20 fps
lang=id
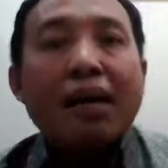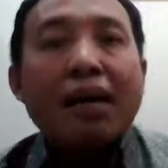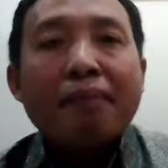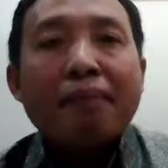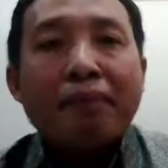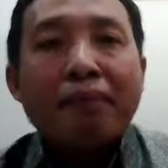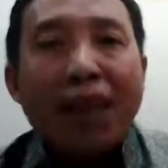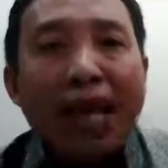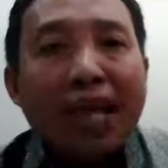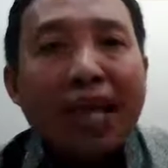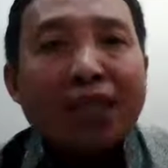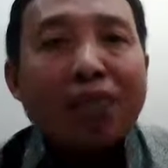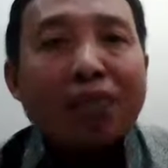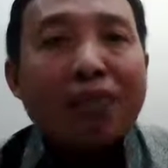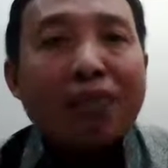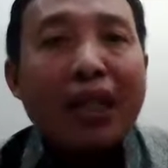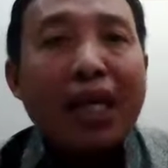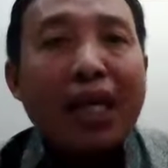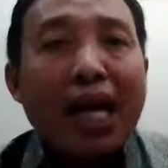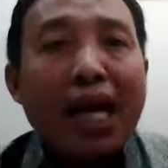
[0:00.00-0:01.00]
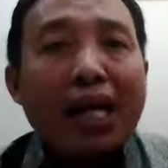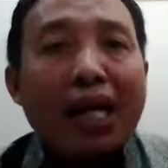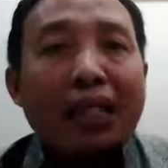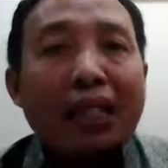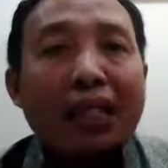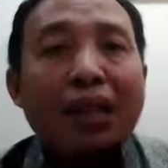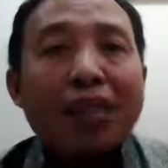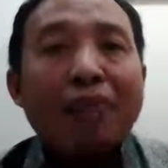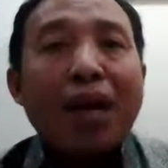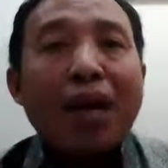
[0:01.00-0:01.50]
PSP
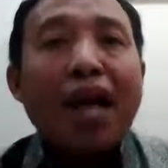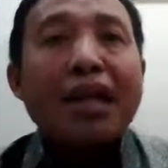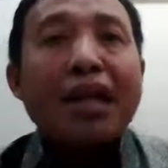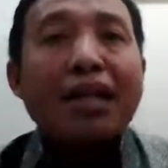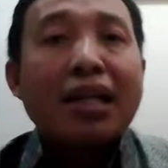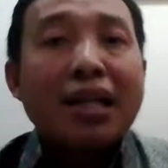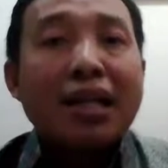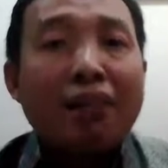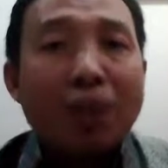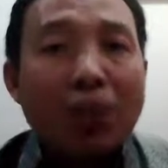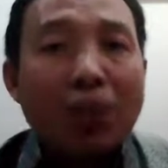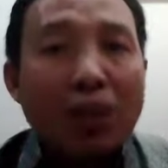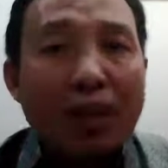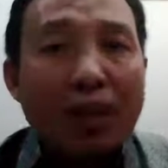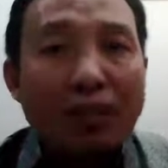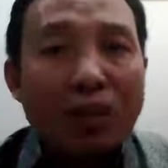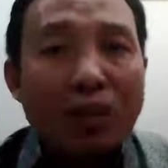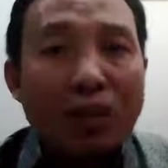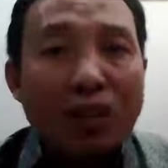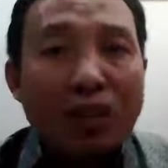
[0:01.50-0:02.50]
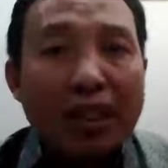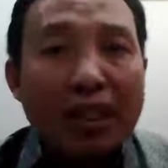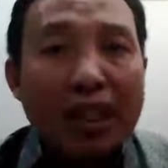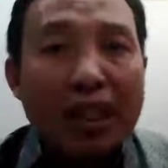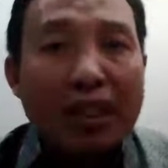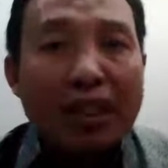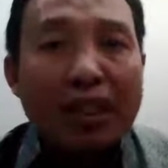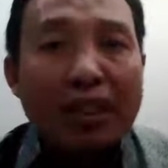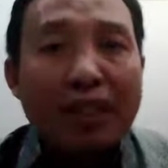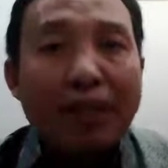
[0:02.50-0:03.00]
akan tetap ada program
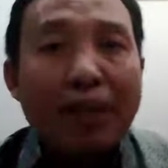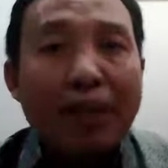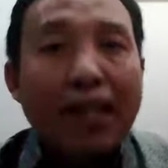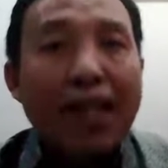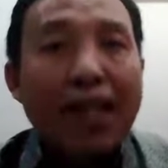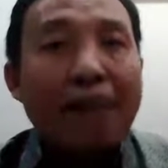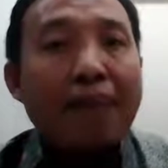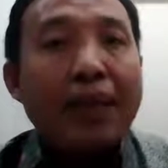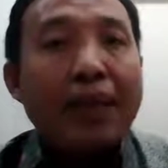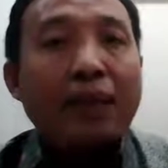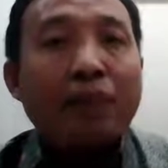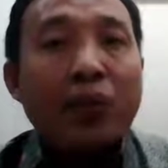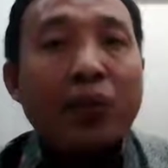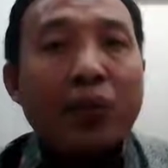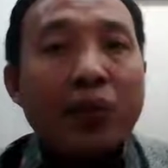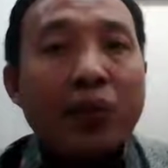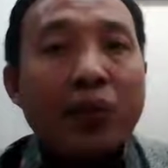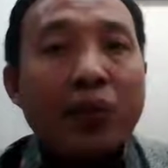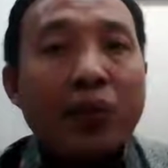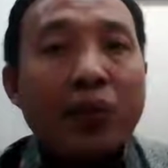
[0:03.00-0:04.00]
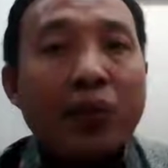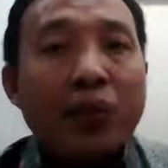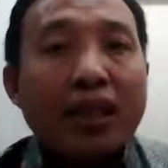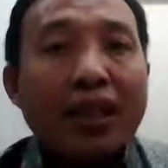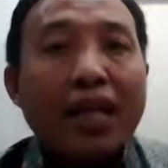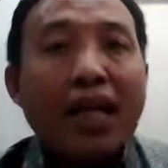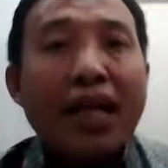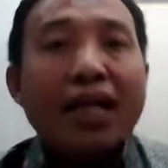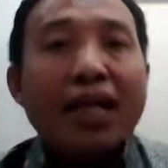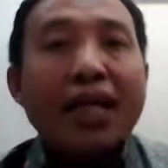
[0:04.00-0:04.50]
studinya sampai kapanpun.
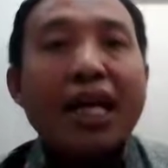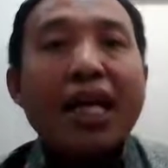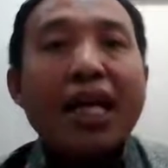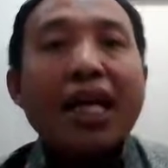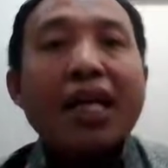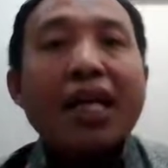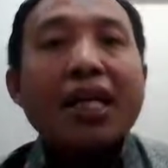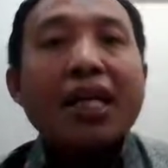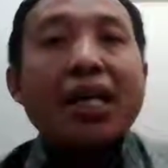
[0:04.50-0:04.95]
Karena